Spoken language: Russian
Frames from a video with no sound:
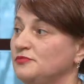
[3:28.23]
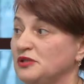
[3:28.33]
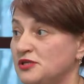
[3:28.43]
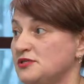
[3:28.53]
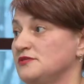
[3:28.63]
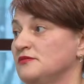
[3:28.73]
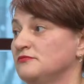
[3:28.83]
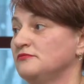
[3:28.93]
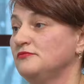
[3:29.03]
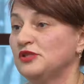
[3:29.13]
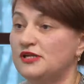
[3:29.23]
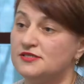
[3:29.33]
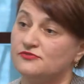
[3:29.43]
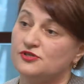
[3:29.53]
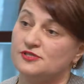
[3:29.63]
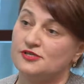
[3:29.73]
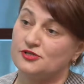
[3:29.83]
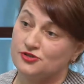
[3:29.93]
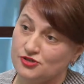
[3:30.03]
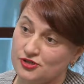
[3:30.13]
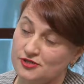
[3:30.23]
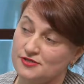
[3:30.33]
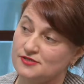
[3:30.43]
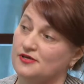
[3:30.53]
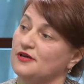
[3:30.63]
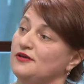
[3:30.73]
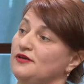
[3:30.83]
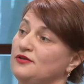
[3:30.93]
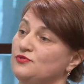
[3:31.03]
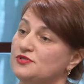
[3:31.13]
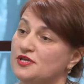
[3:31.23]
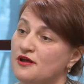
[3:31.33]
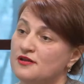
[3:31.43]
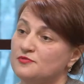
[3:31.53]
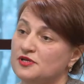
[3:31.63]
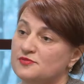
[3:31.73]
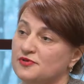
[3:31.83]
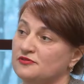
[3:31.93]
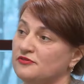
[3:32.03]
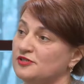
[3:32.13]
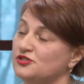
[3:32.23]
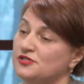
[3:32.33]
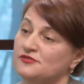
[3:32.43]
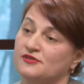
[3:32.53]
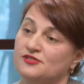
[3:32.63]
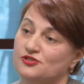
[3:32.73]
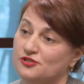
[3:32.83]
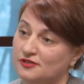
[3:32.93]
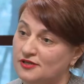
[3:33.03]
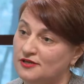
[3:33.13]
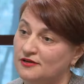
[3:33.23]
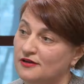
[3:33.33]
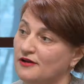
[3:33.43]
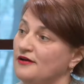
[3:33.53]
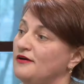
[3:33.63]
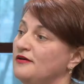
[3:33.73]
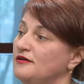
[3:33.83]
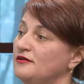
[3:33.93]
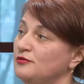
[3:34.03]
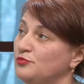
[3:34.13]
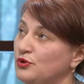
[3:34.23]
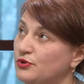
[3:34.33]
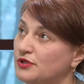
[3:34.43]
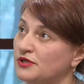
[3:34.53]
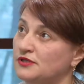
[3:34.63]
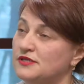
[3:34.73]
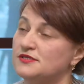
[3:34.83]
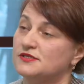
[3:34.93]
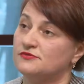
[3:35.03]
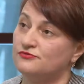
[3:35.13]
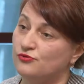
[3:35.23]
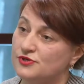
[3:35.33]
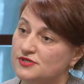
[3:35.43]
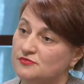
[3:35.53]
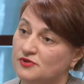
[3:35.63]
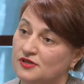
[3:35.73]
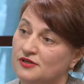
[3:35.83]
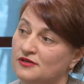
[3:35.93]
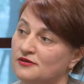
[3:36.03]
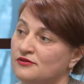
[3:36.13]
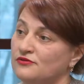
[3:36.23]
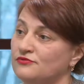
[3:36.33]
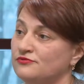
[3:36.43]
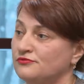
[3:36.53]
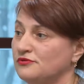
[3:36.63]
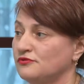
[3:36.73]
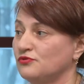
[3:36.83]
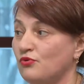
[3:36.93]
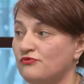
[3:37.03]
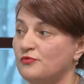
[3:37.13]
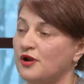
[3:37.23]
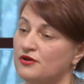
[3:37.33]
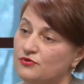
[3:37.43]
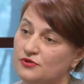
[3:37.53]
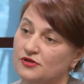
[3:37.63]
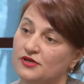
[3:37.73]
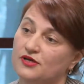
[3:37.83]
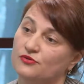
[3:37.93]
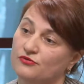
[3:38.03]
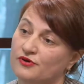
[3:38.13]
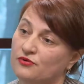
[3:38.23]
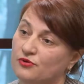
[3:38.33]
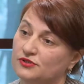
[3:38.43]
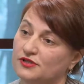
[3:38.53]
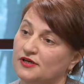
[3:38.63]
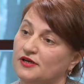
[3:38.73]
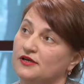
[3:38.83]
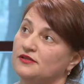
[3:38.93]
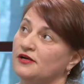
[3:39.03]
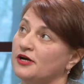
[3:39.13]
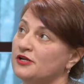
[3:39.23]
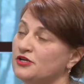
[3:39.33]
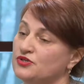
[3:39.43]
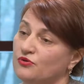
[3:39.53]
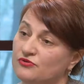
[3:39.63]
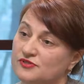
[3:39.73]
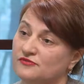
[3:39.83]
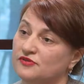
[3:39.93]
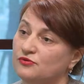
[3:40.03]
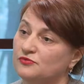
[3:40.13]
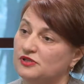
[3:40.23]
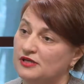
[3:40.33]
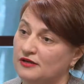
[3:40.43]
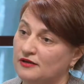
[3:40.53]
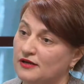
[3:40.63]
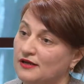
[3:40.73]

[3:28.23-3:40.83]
по адресам Металлистов 66, Индустриальный проспект 26-24, э, Блюхера 38 и э, в новом районе, Новая Охта, на Корнея Чуковского, дом 3.